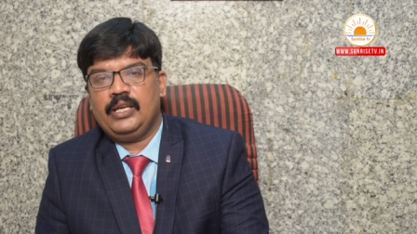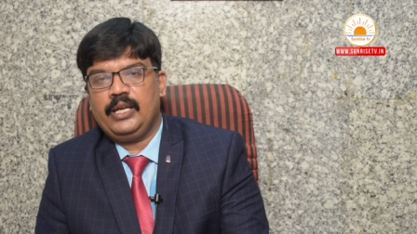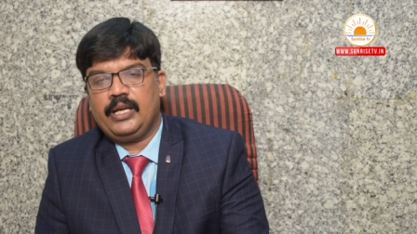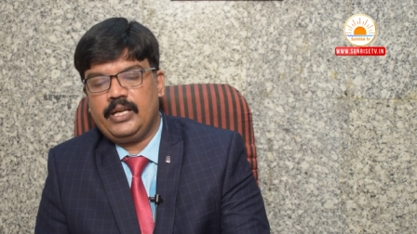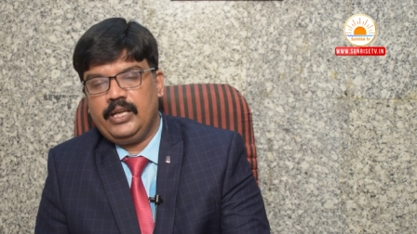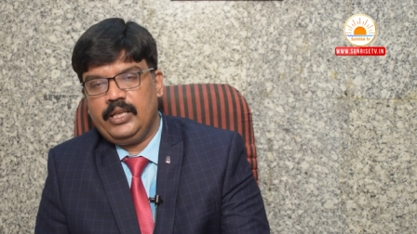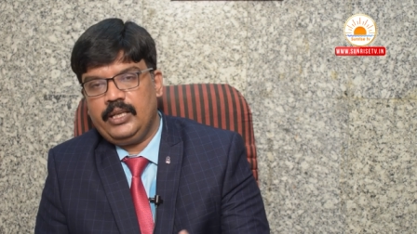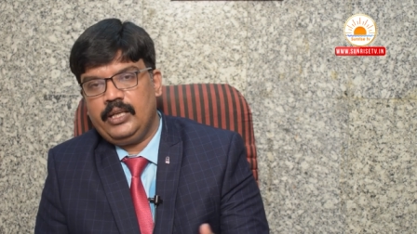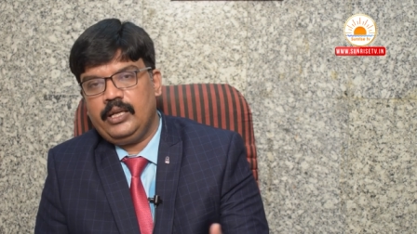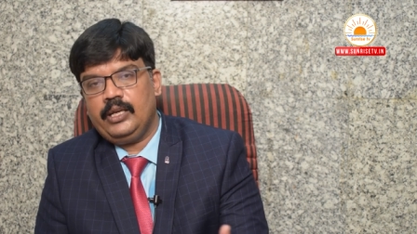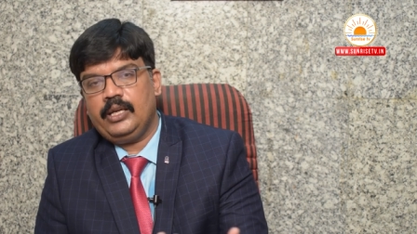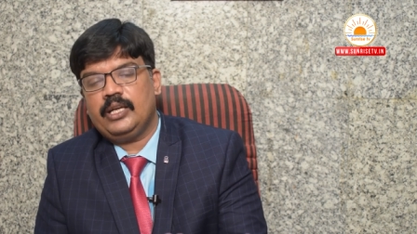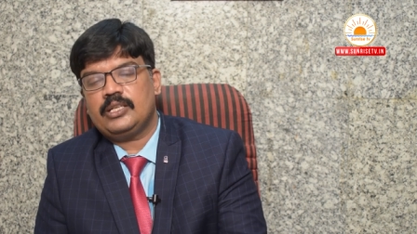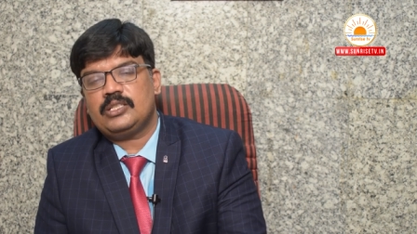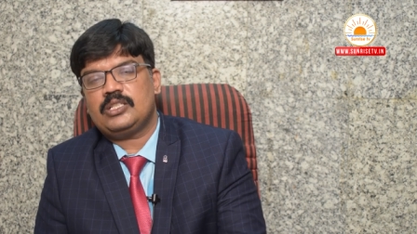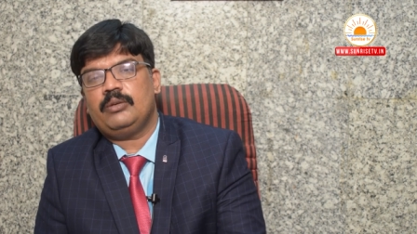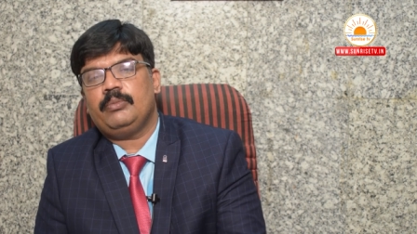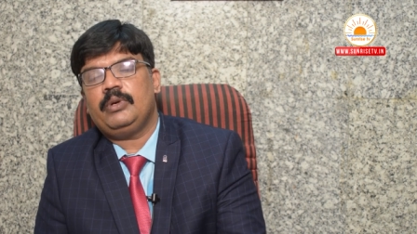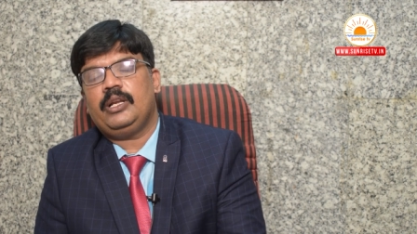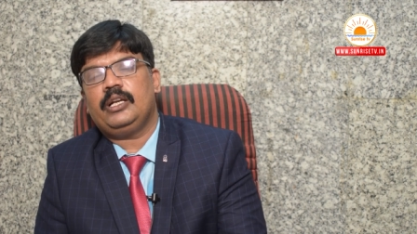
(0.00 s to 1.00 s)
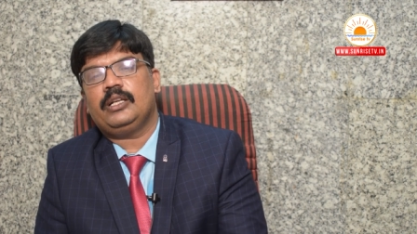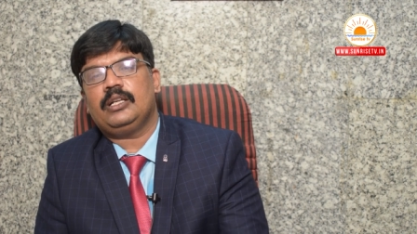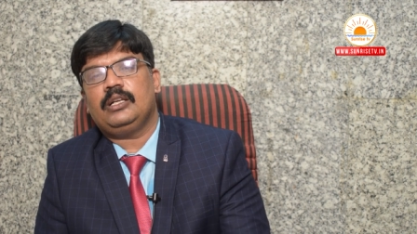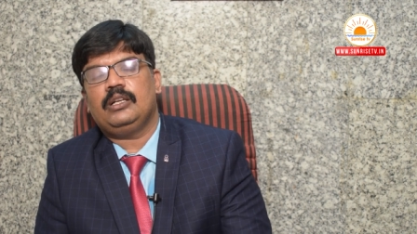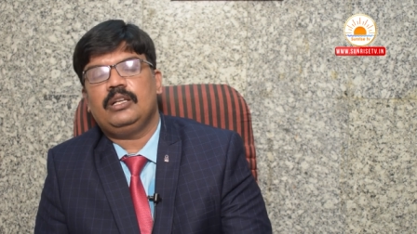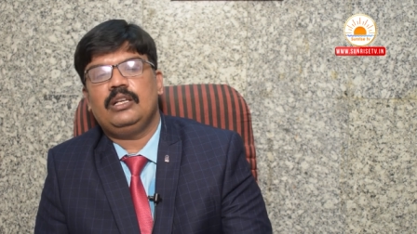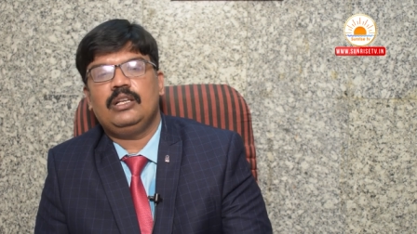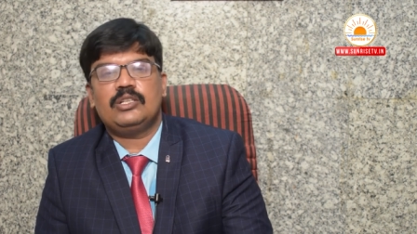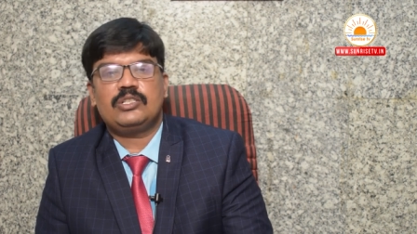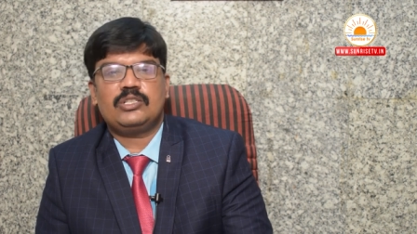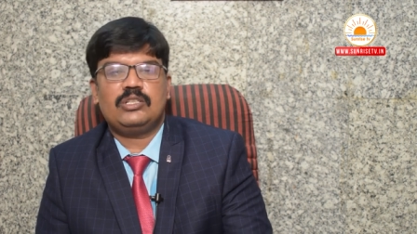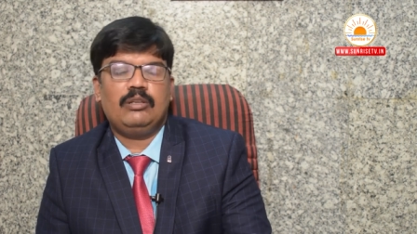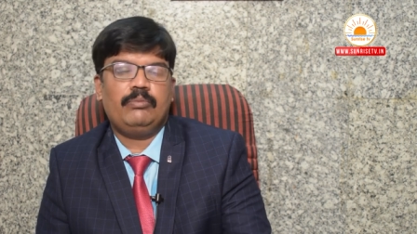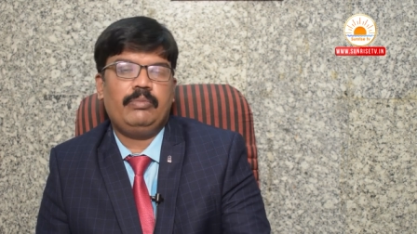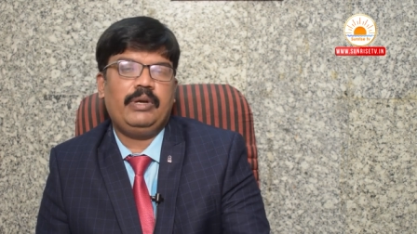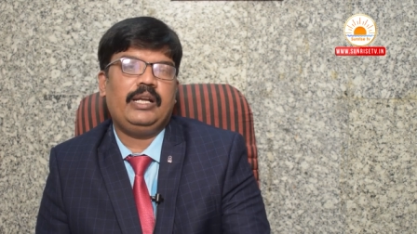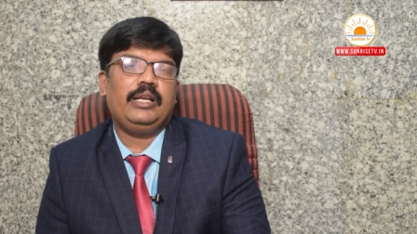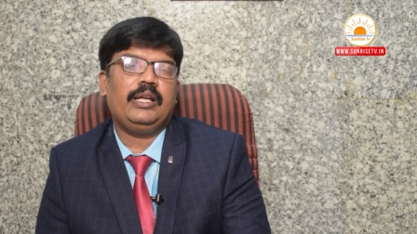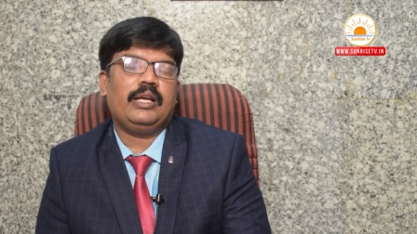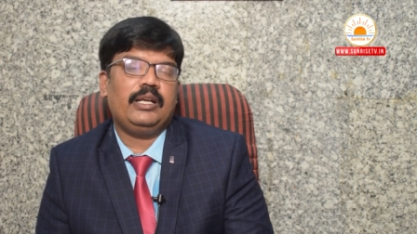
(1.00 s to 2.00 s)
ఎక్కడైనా ఎక్స్ట్రా మ్యారిటల్ రిలేషన్లో
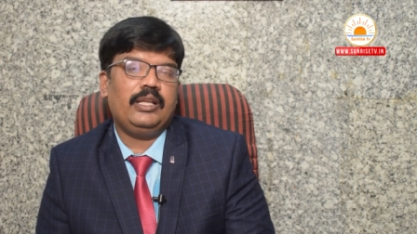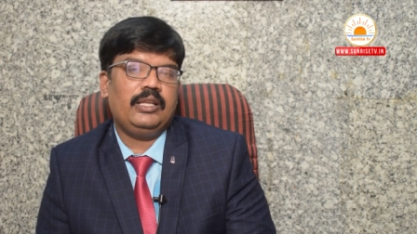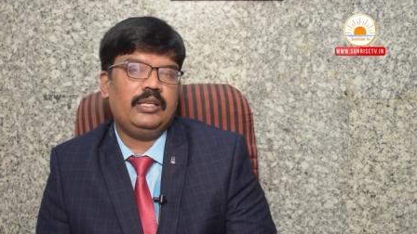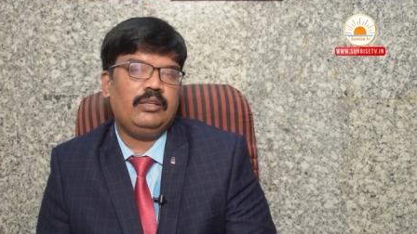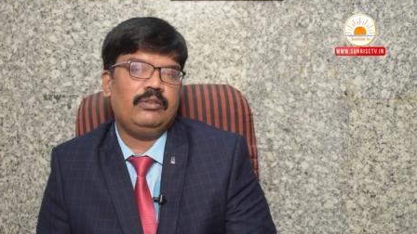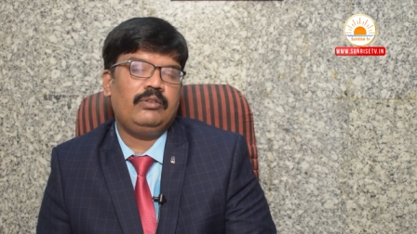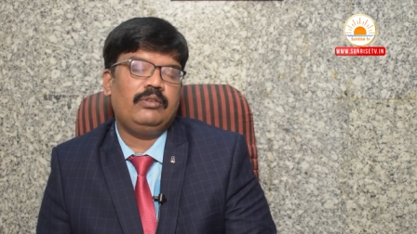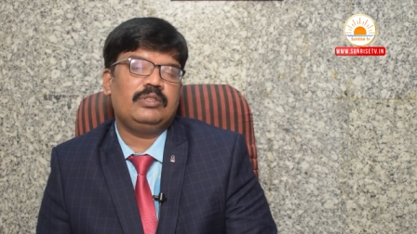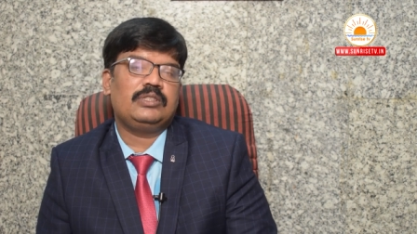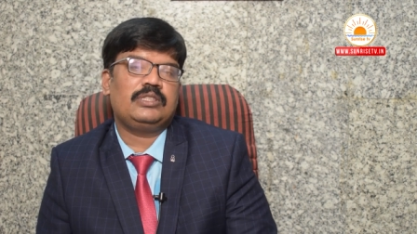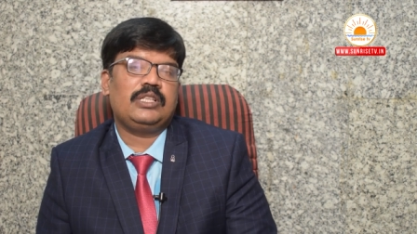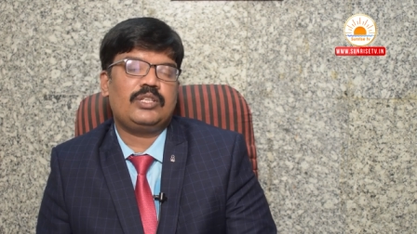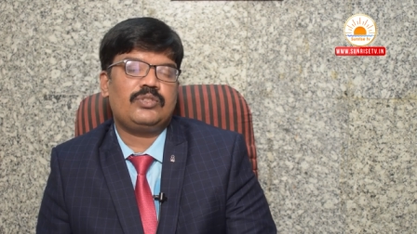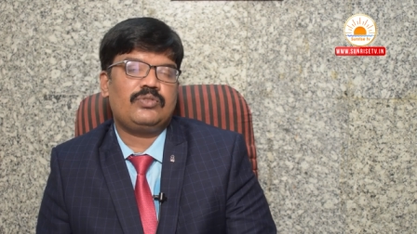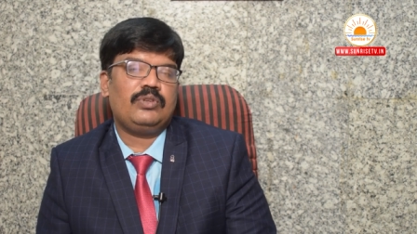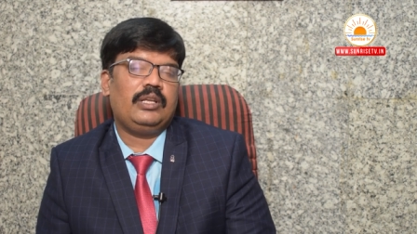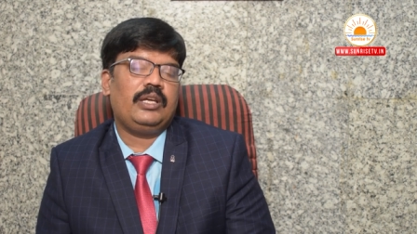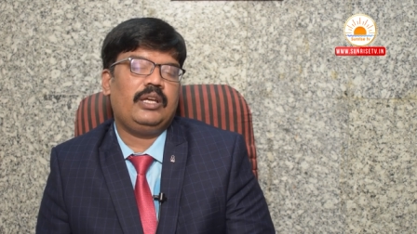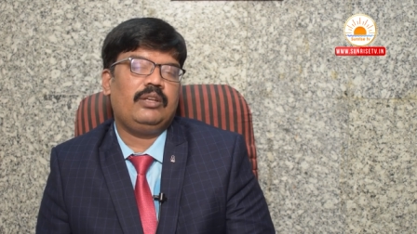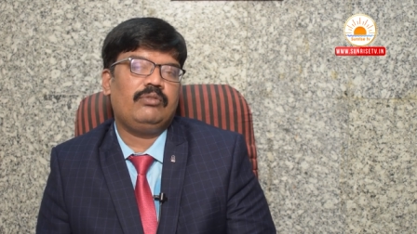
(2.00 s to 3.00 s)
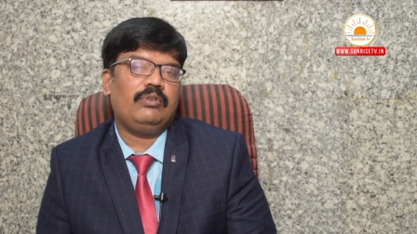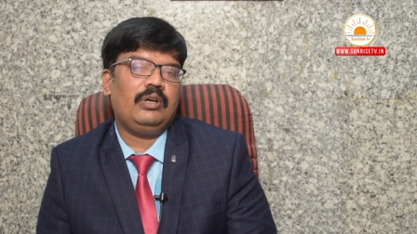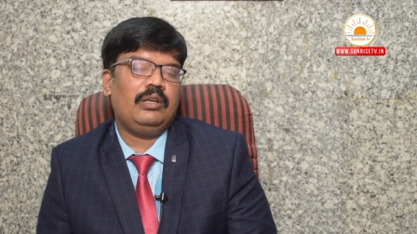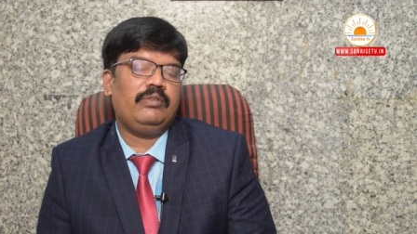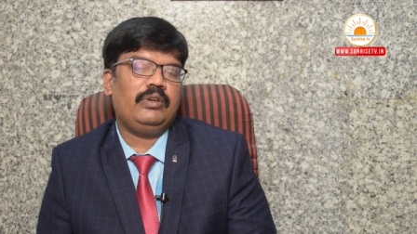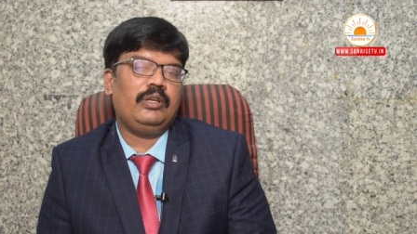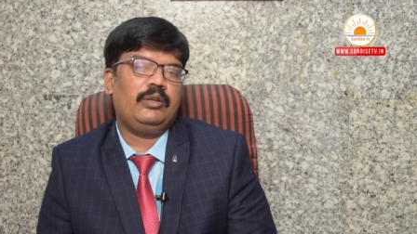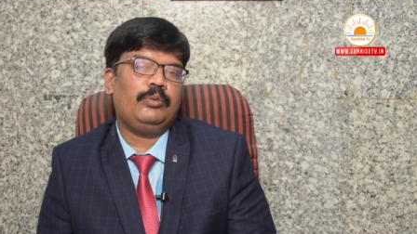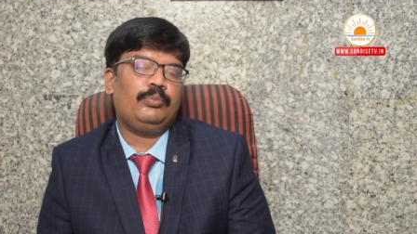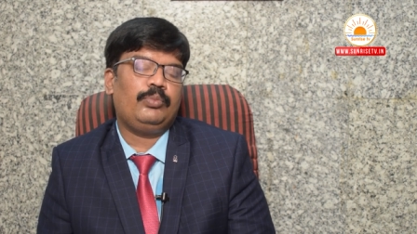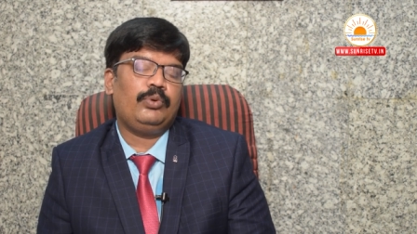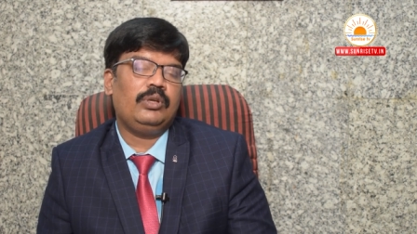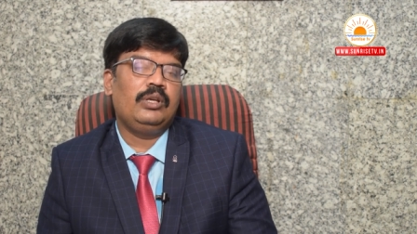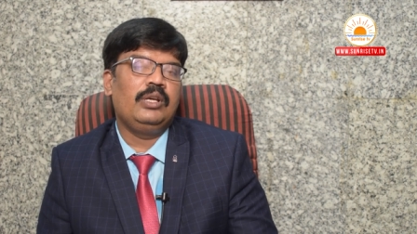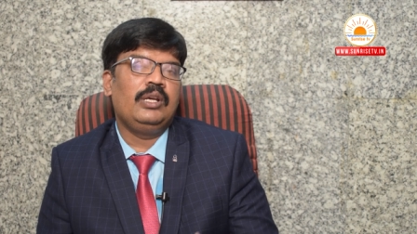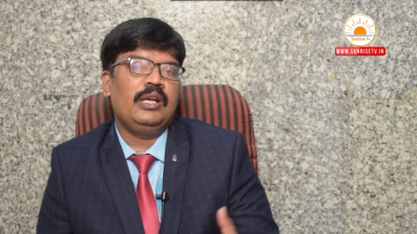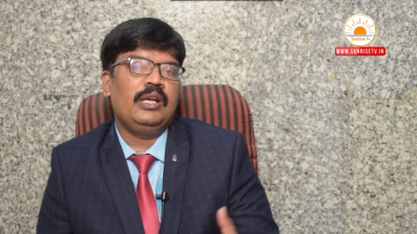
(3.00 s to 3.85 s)
బయట ఎక్కడైనా సెక్షువల్గా ఇన్వాల్వ్ అయినప్పుడు